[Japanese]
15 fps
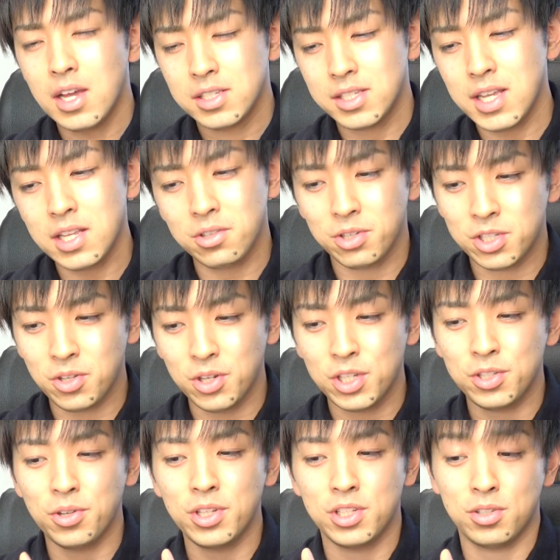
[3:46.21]
生徒一人一
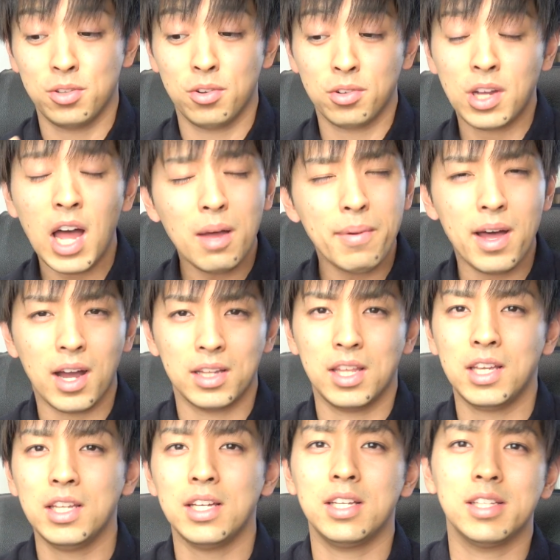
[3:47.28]
人にそのカバーが
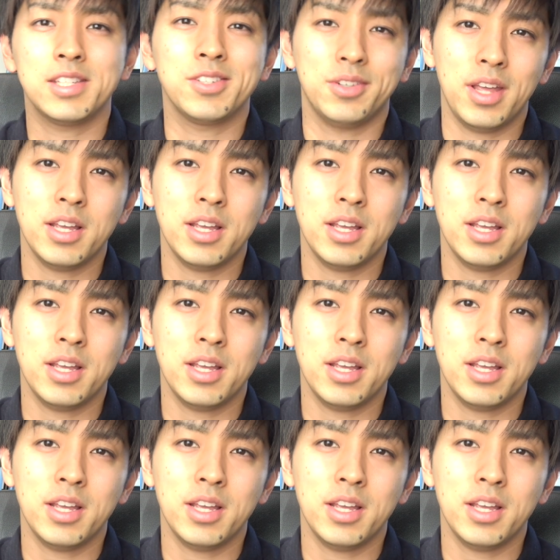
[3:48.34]
できないんですよ